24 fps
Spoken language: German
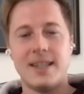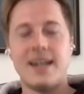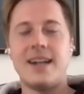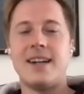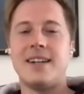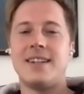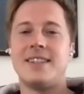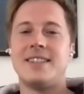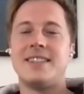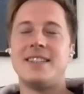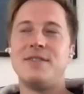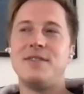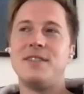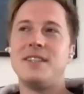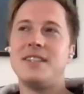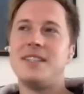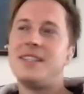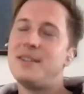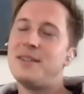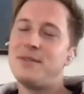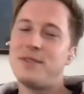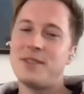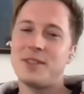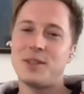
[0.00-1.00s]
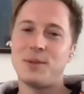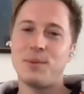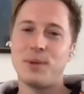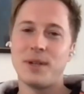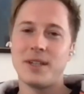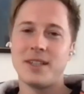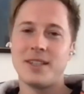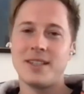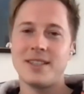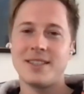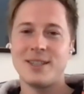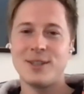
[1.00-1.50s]
Ja, definitiv
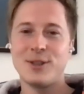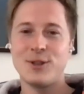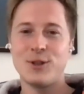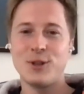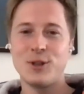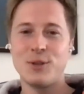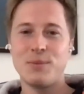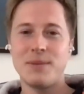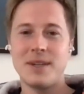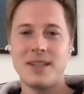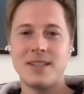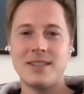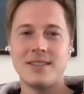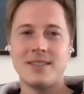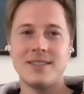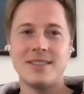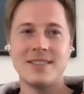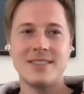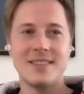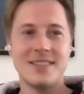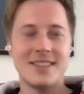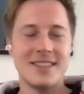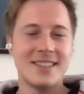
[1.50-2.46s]
inspiriert das. Also ich meine,